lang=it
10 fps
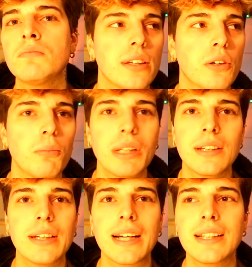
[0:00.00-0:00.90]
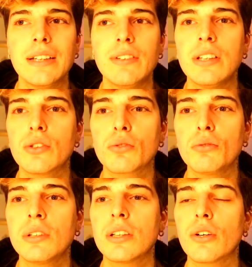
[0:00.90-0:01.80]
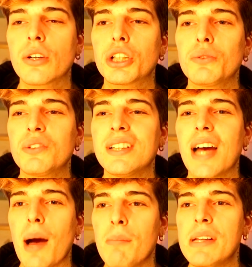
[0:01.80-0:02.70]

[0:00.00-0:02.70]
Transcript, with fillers: Di commenti negativi e di insulti ne ho ricevuti a